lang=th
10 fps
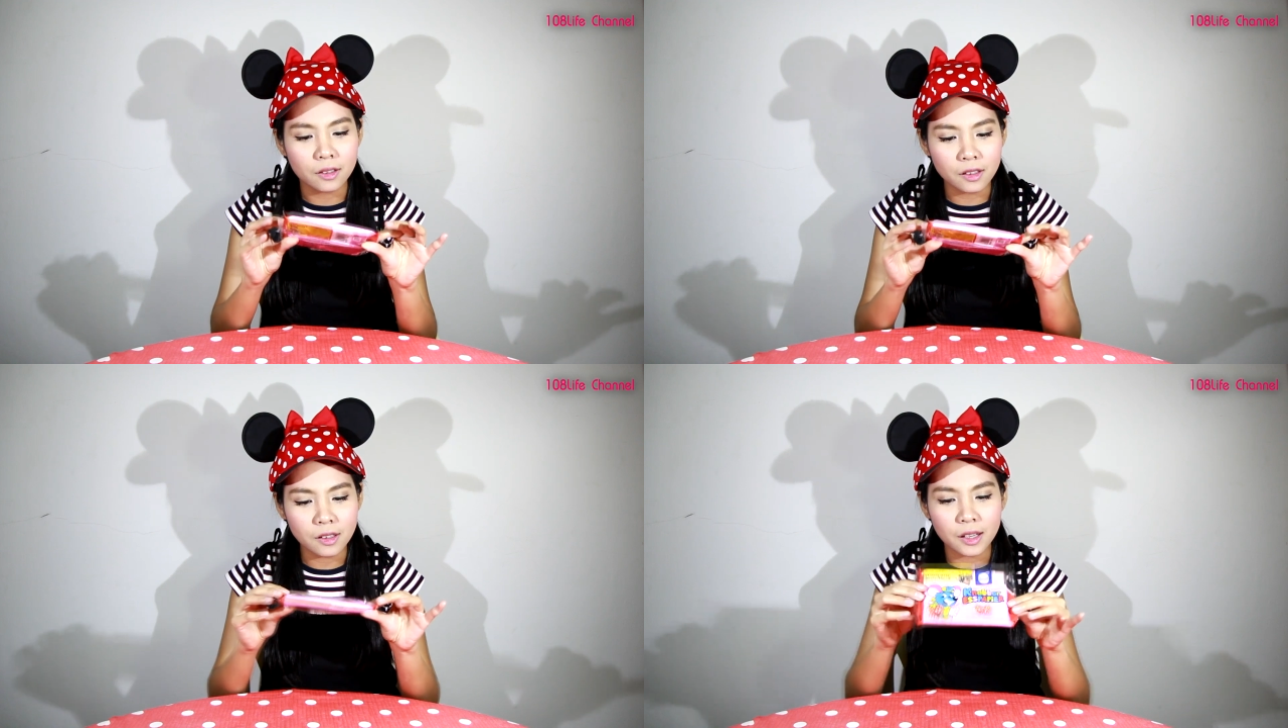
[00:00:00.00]

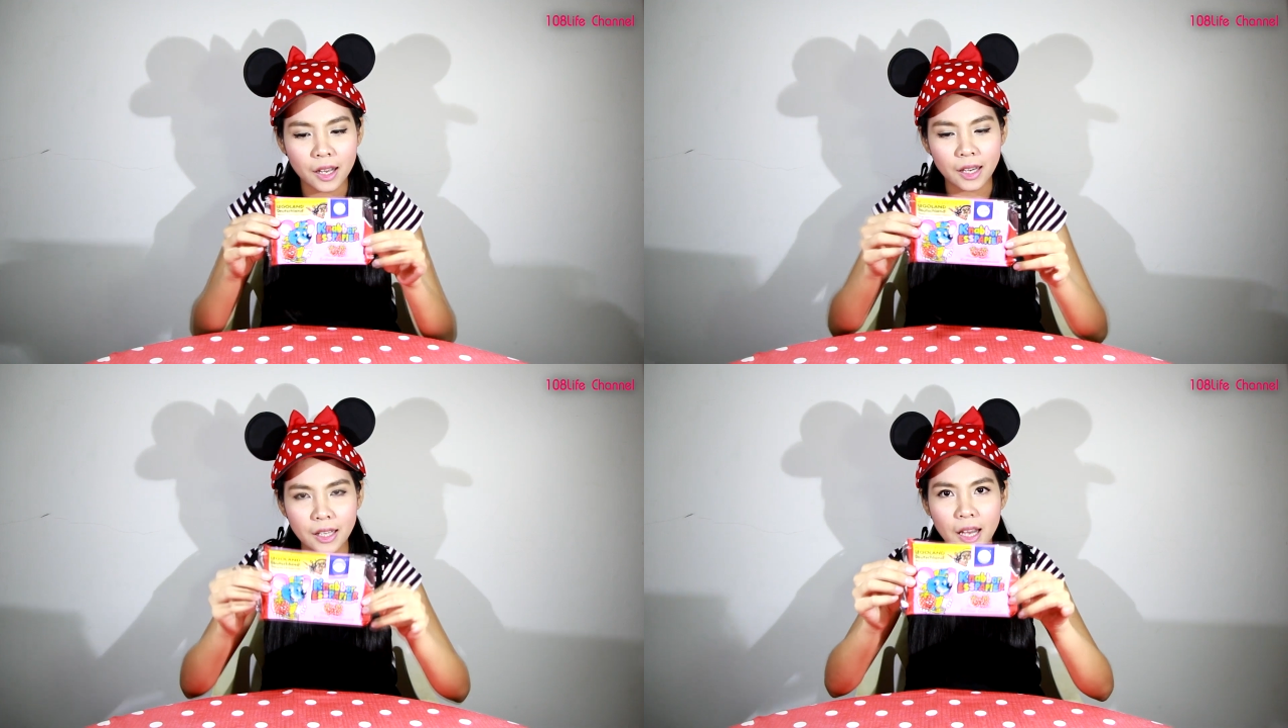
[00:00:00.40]
เนาะ
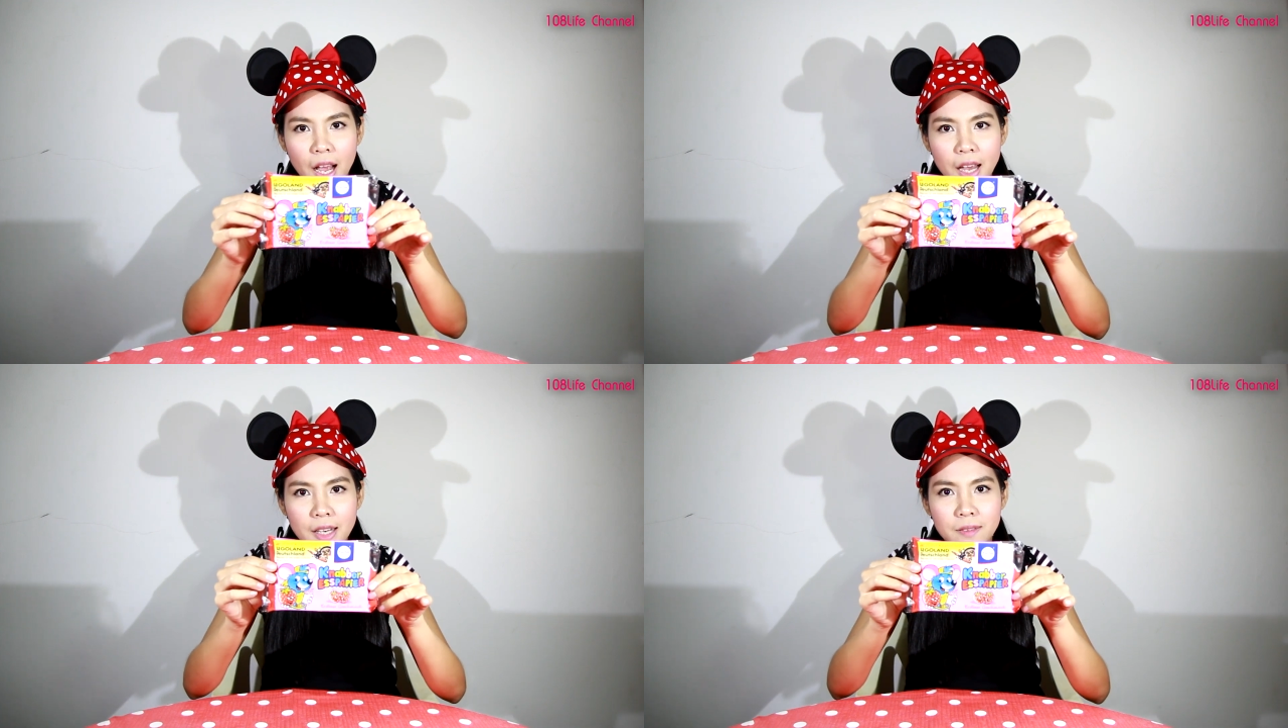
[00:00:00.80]
นี่
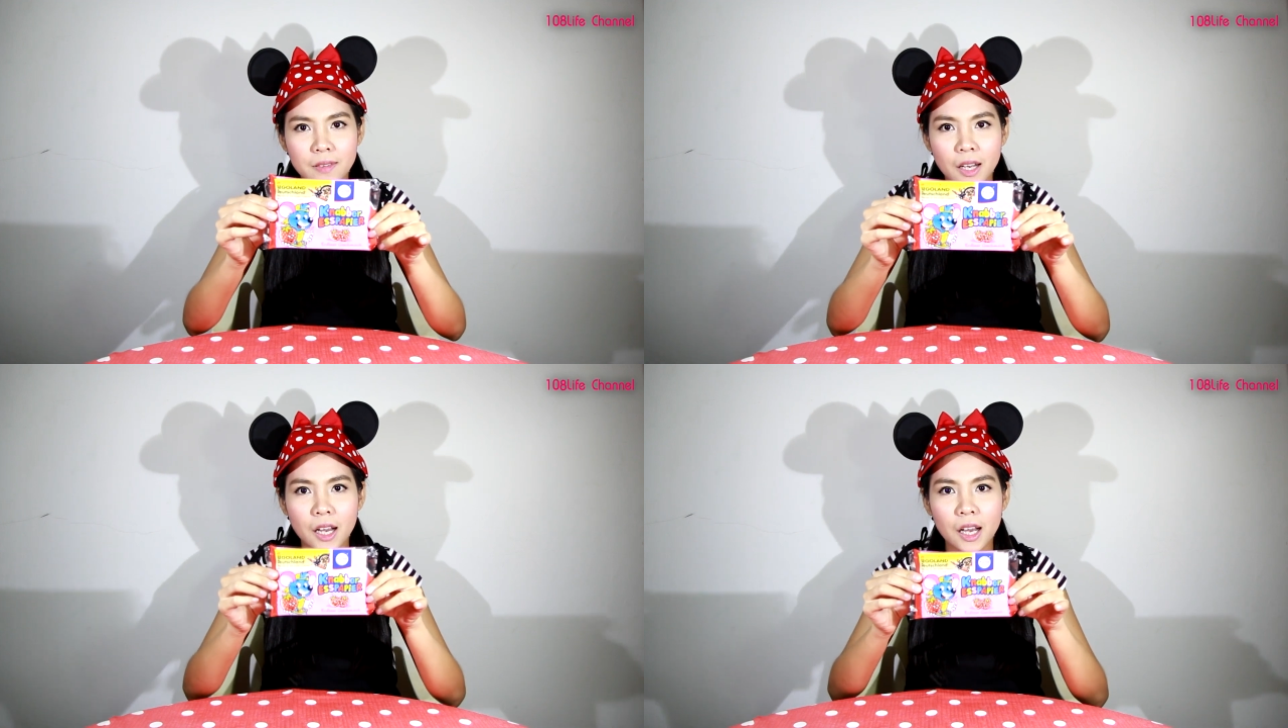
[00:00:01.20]
ให้ดู
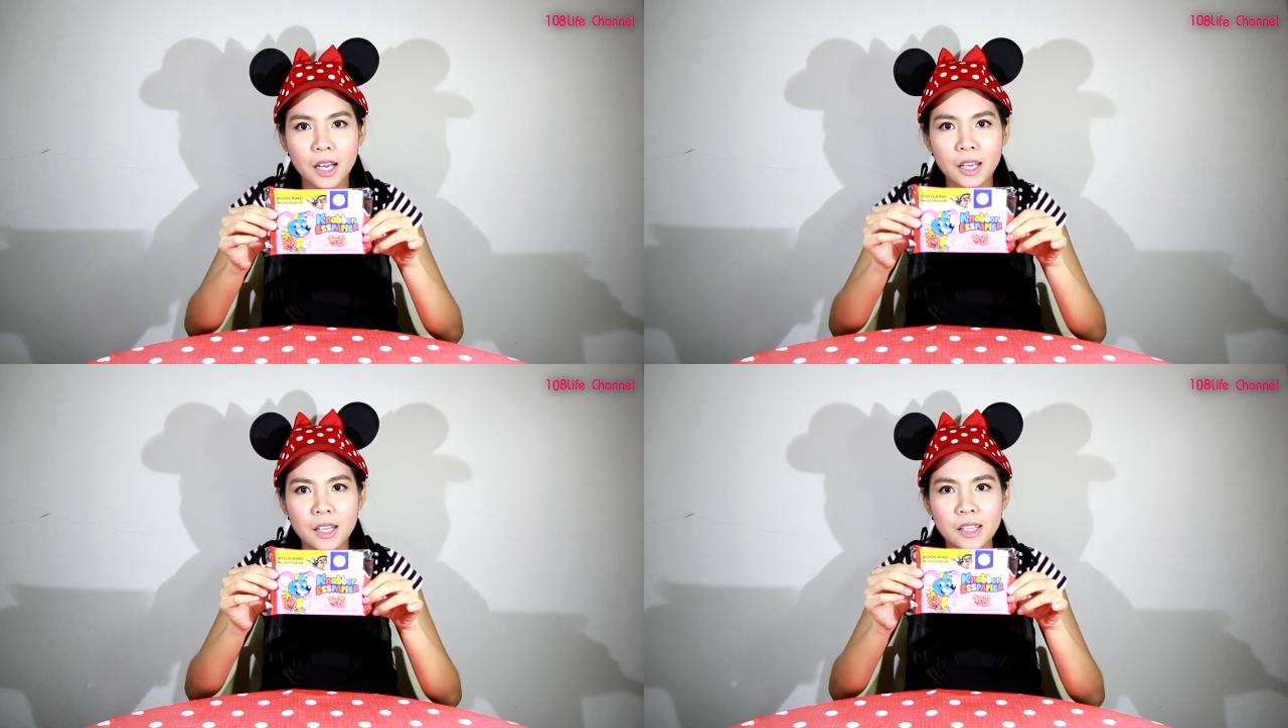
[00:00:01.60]
นะ
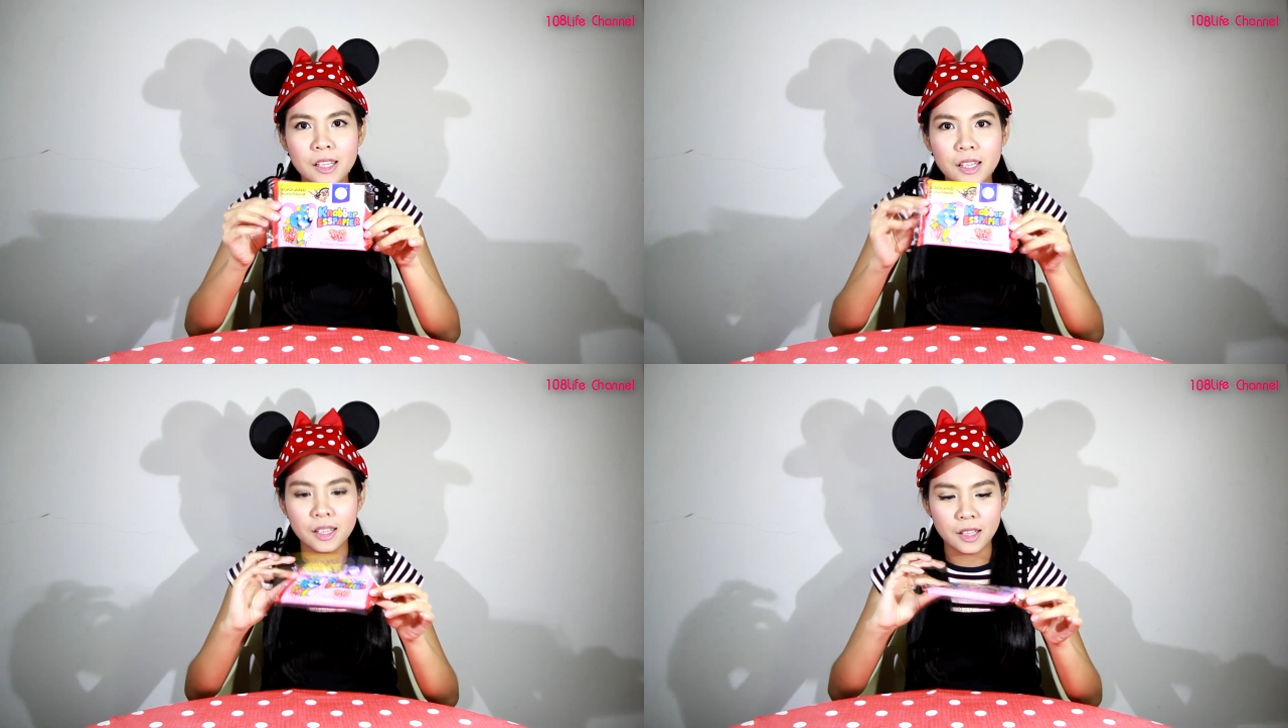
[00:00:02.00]
คะ
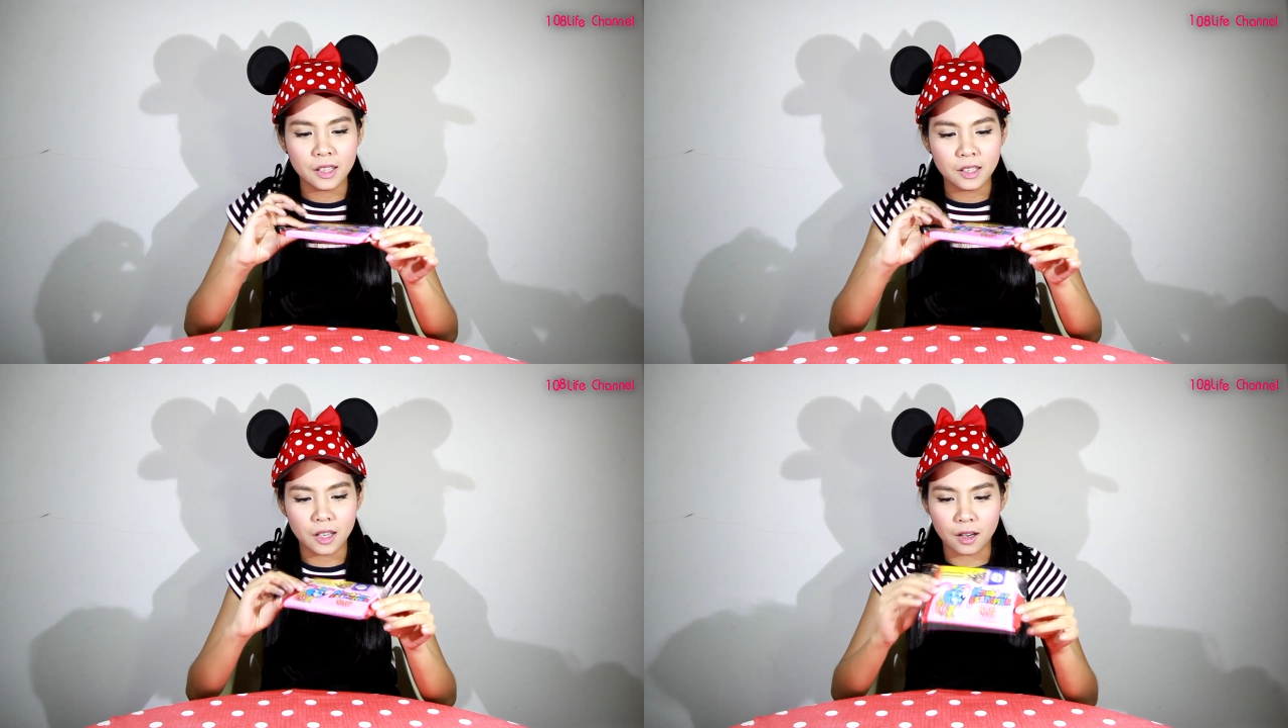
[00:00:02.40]

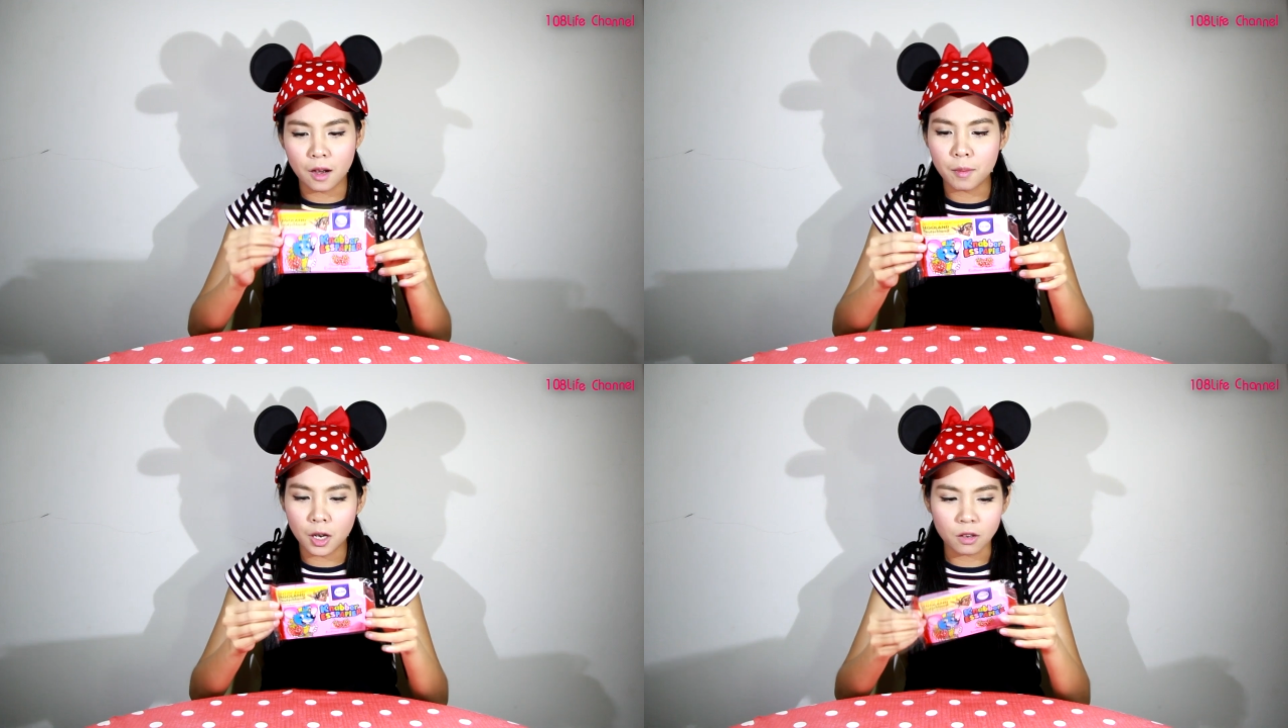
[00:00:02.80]
ดี๋ยว
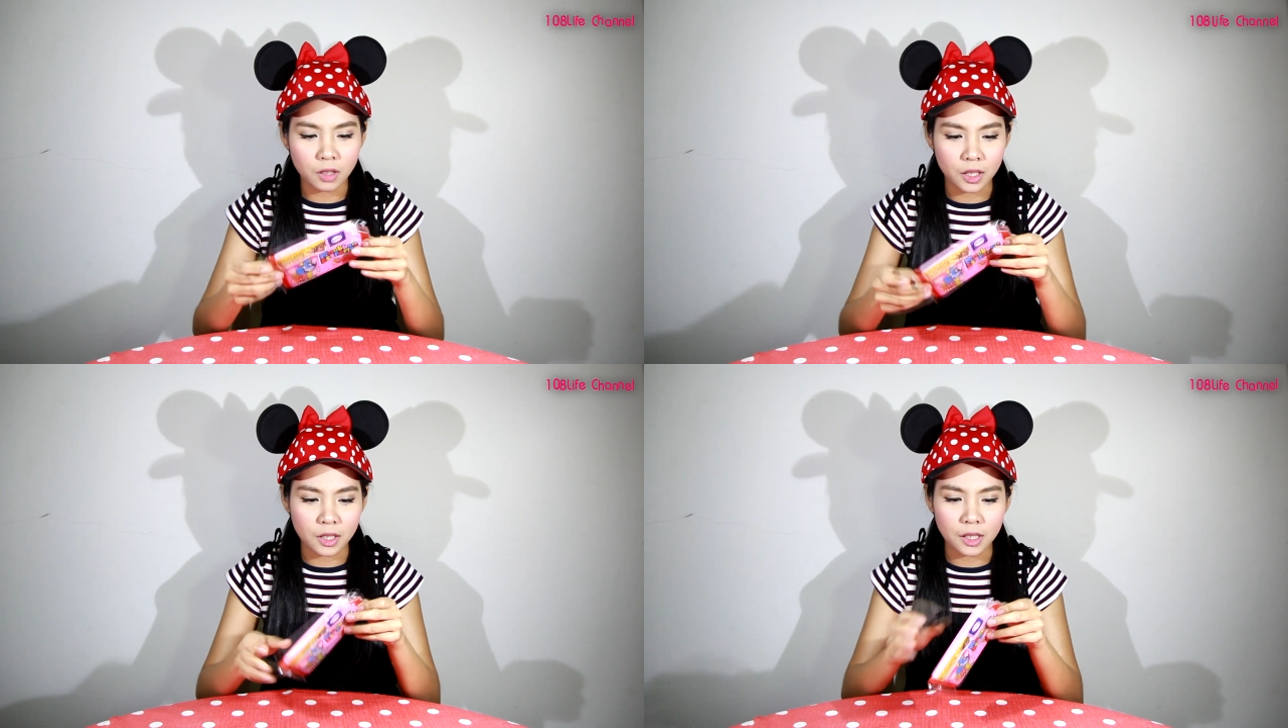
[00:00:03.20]
เรามาลอง
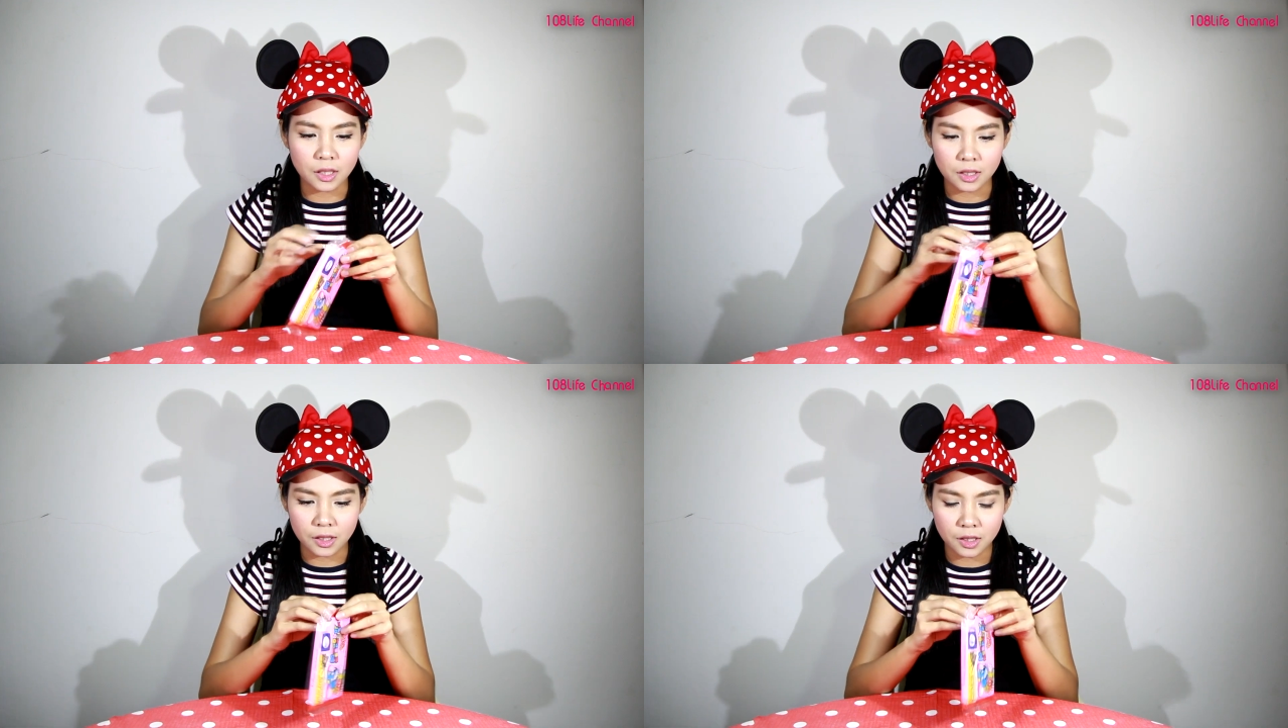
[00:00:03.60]
กินกัน
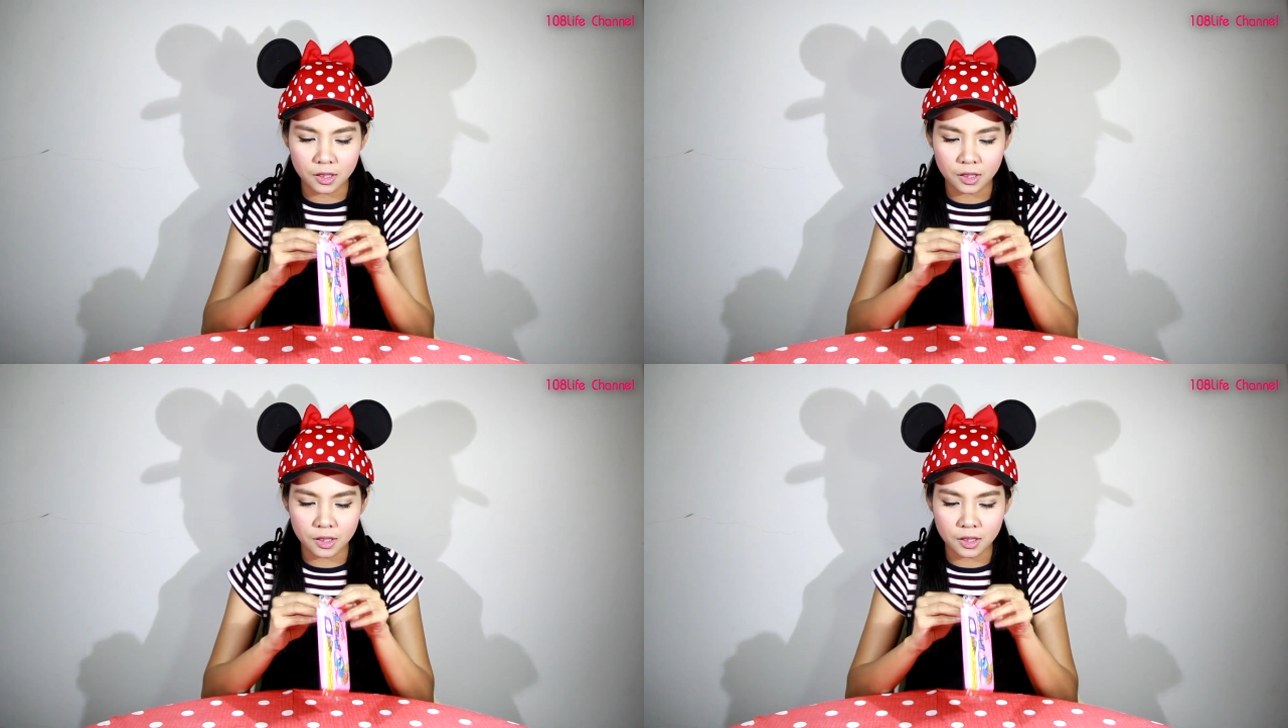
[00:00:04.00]
เลย